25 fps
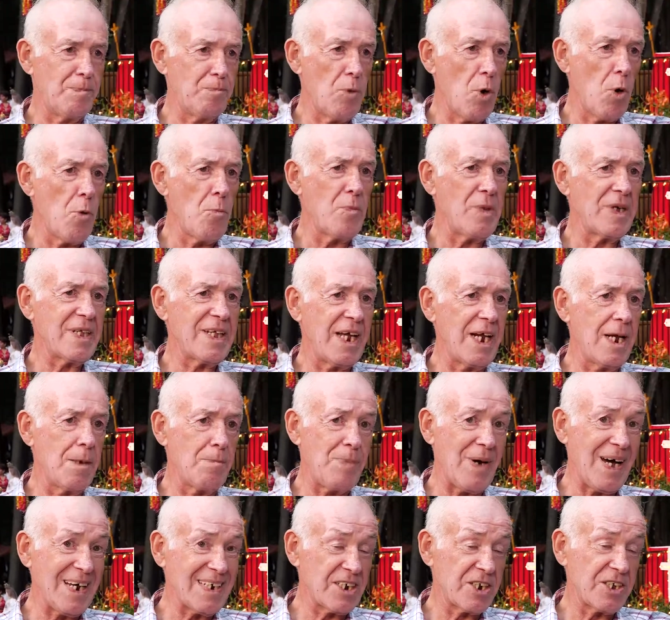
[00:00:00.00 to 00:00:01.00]
O Madeira
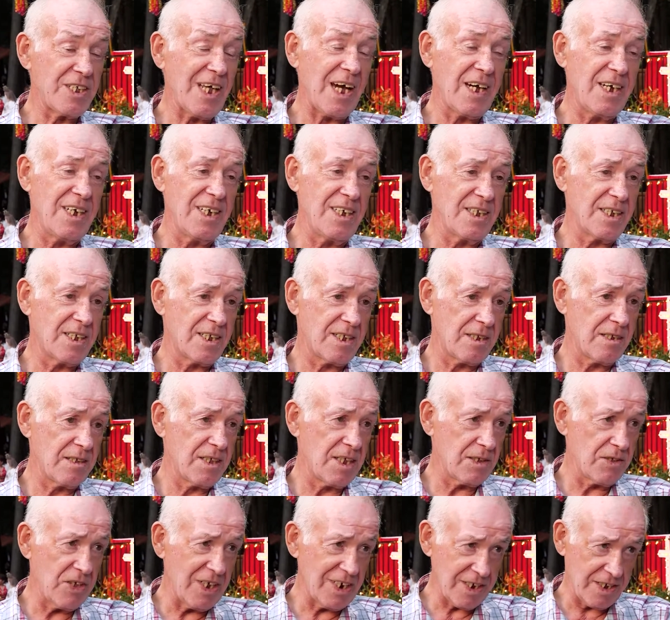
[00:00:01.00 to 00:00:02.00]
Parque está aqui
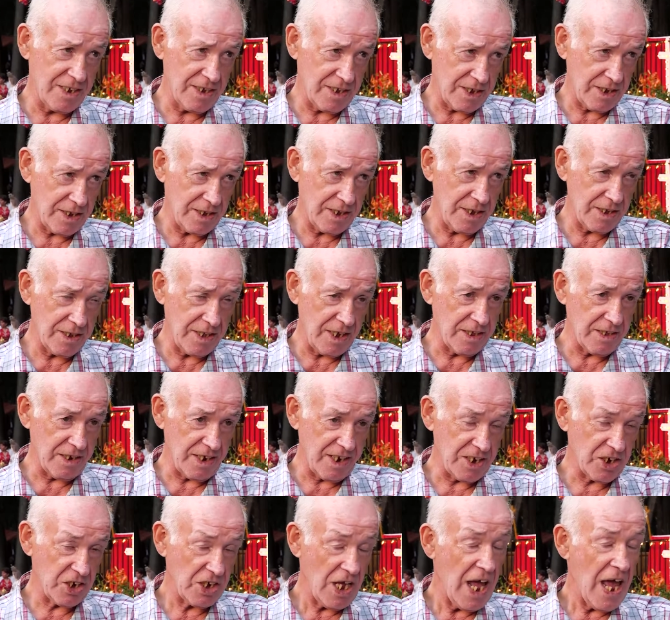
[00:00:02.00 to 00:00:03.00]
desde
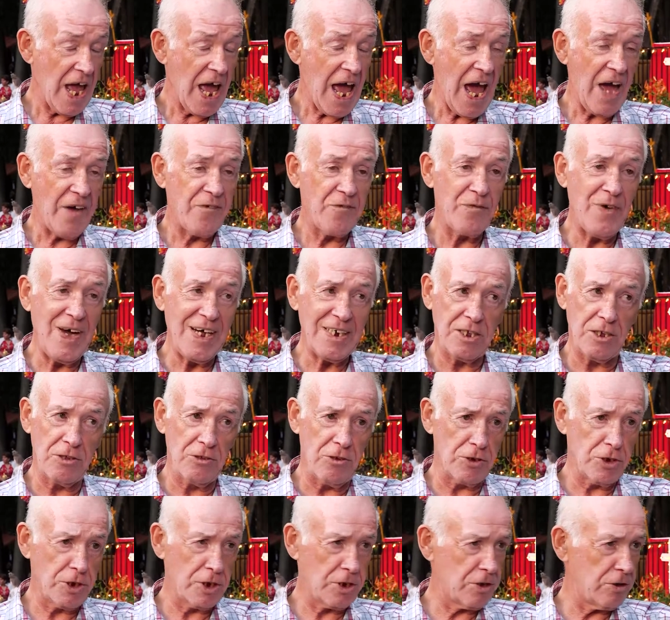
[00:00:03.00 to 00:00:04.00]
63. A festa de
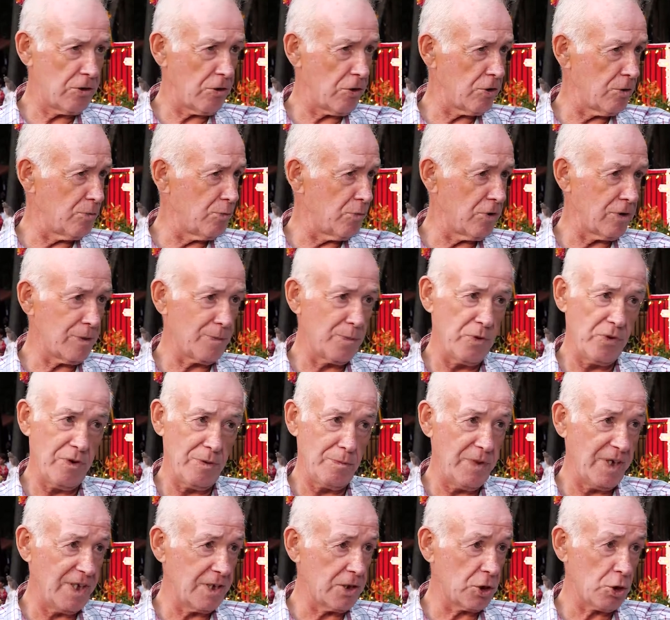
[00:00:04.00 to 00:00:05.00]
Nossa Senhora do Monte, meu
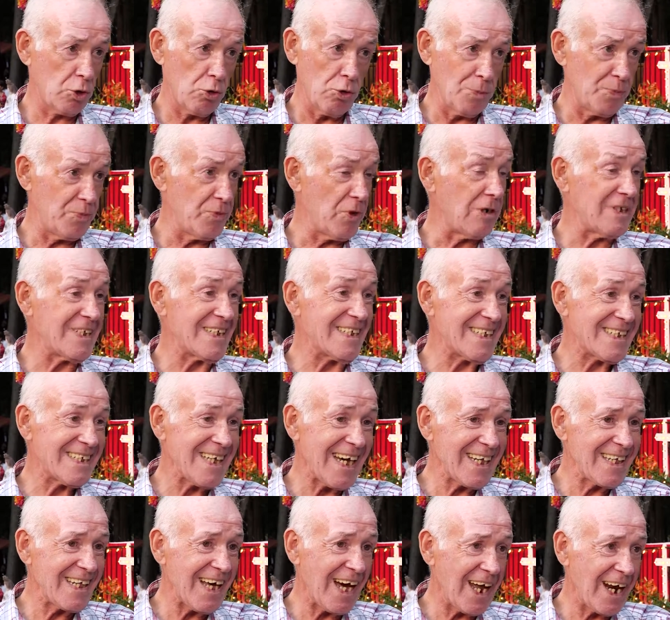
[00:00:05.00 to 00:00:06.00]
amigo, desculpe, não
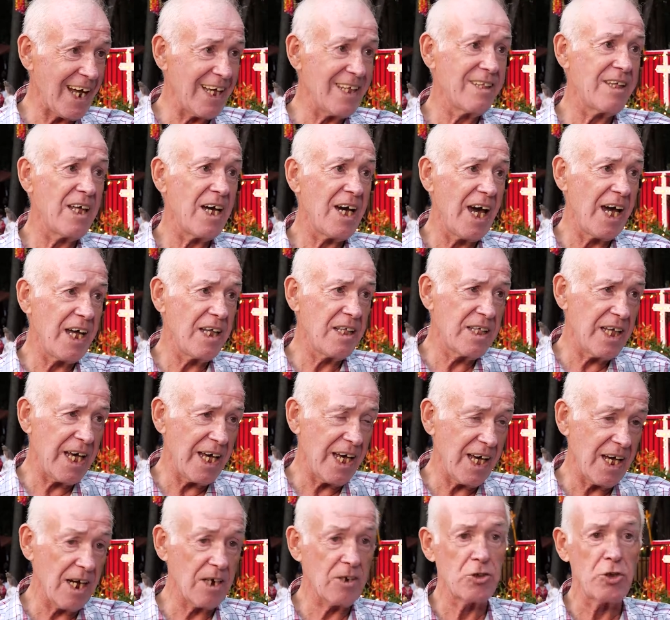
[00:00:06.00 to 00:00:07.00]
sei dar a
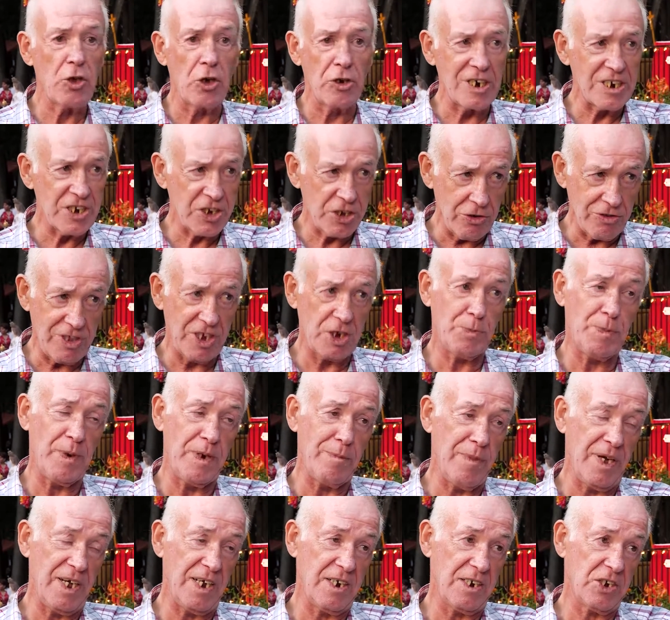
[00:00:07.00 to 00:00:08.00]
ideia que não nasceu das
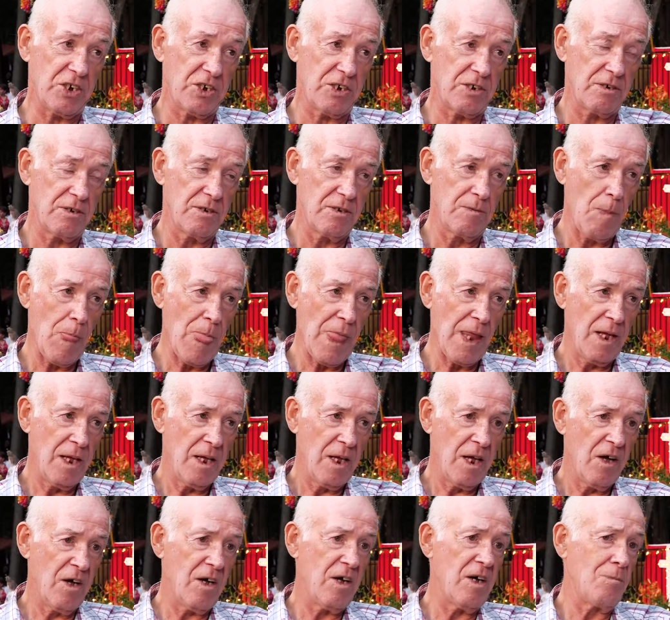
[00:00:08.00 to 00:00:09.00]
primeiras.
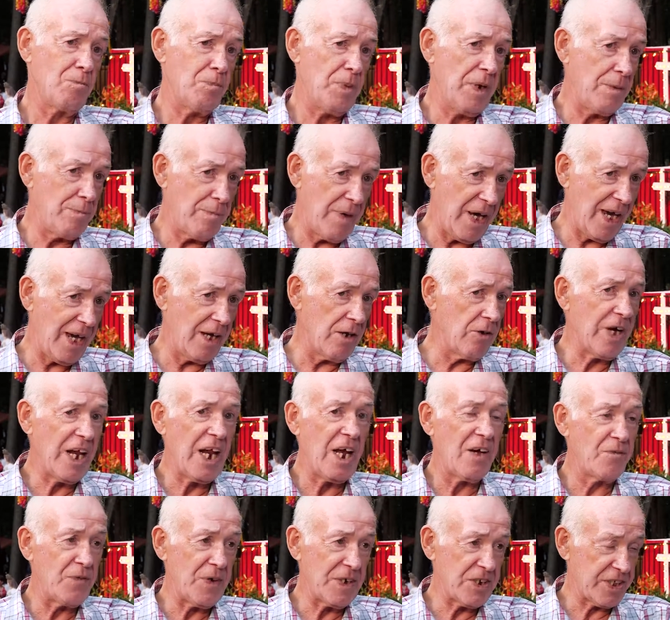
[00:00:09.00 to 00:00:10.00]
Ah, primeiro
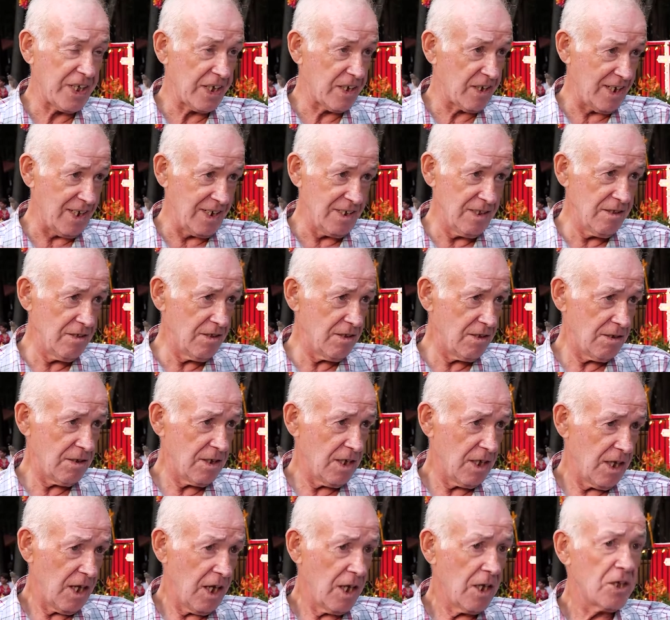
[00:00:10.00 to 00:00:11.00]
era a festa grande,
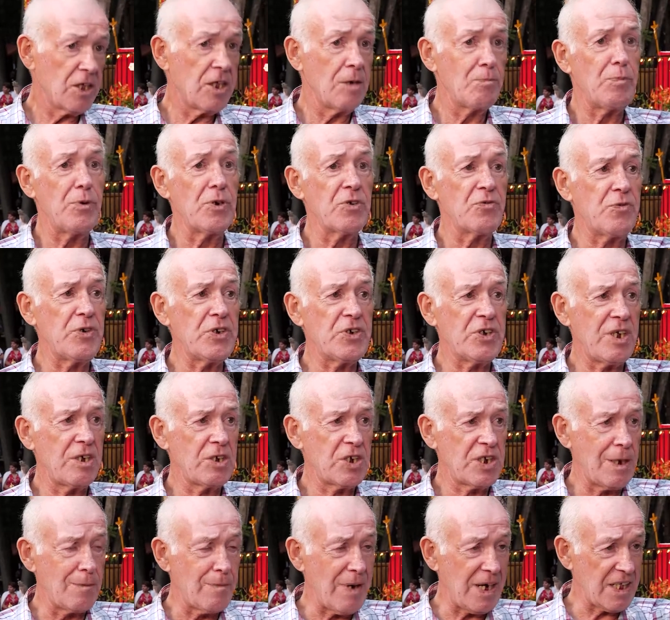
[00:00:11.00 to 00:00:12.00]
depois foi
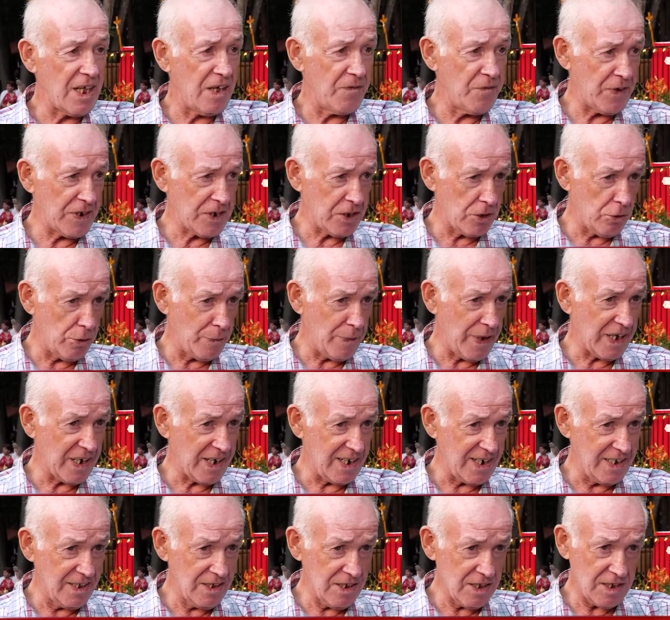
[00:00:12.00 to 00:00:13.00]
chamada a festa do
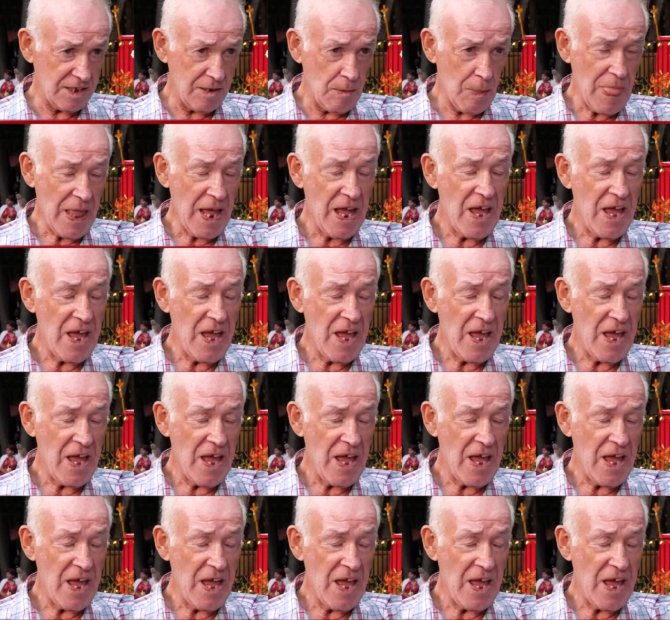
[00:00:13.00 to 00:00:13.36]
imigrante,